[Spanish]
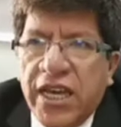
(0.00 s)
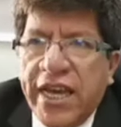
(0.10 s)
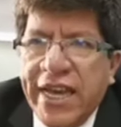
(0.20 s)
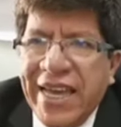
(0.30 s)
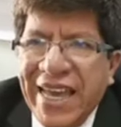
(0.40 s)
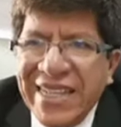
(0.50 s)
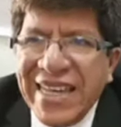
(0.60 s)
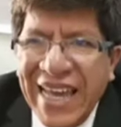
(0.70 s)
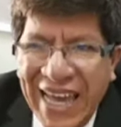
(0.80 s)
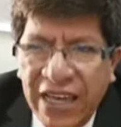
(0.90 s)
Eh, es
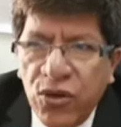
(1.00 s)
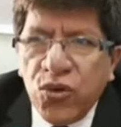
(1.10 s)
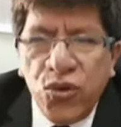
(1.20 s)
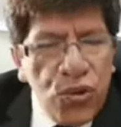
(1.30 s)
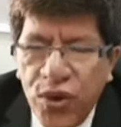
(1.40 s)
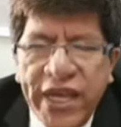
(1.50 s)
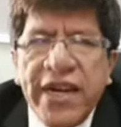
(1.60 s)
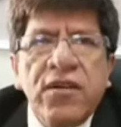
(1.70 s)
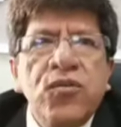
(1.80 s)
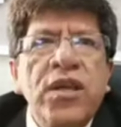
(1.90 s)
que ellos no
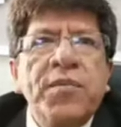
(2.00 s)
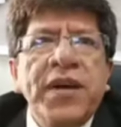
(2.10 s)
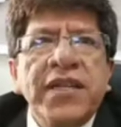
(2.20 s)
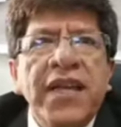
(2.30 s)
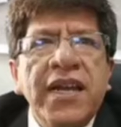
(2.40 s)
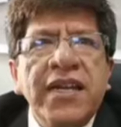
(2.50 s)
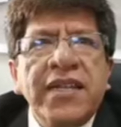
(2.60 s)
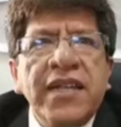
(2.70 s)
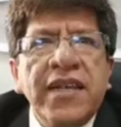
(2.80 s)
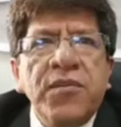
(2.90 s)
eran una empresa de
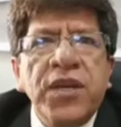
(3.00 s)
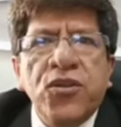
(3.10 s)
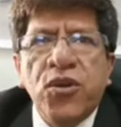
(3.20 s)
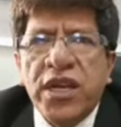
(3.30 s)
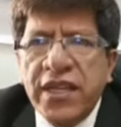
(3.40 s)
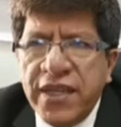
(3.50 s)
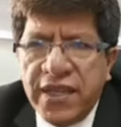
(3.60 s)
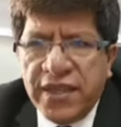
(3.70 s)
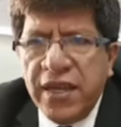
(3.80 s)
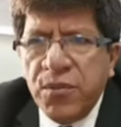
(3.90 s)
licenciamiento. En
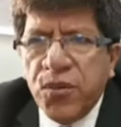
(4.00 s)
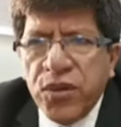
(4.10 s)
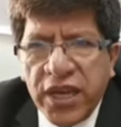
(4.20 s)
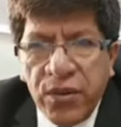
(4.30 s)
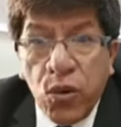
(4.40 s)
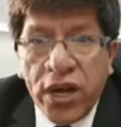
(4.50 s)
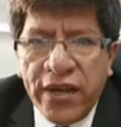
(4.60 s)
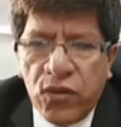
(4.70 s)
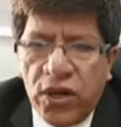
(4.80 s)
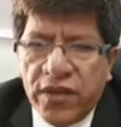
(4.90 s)
ese tiempo se
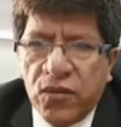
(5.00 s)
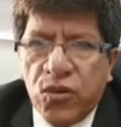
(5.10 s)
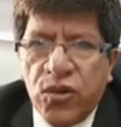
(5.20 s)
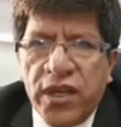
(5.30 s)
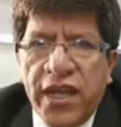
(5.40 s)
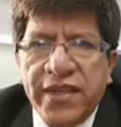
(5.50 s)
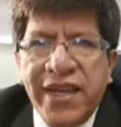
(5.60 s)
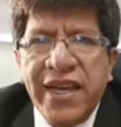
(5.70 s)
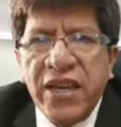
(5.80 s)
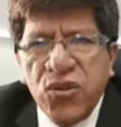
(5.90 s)
equivocaron las
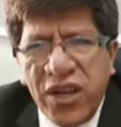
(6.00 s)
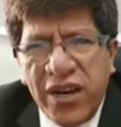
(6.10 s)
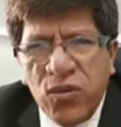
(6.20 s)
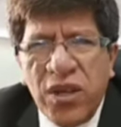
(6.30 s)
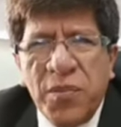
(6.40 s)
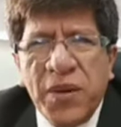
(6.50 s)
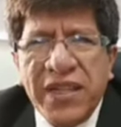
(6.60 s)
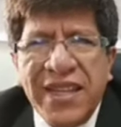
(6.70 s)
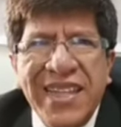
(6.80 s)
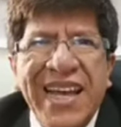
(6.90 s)
autoridades. Ellos eran una
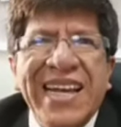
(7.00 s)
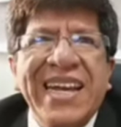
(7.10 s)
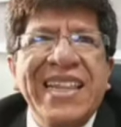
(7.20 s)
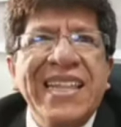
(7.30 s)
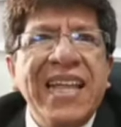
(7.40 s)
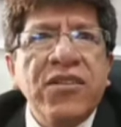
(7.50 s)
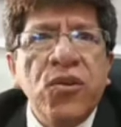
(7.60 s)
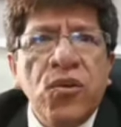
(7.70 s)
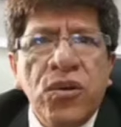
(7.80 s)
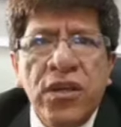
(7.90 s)
empresa de
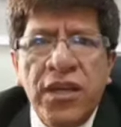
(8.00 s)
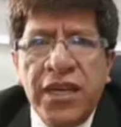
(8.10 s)
acreditación.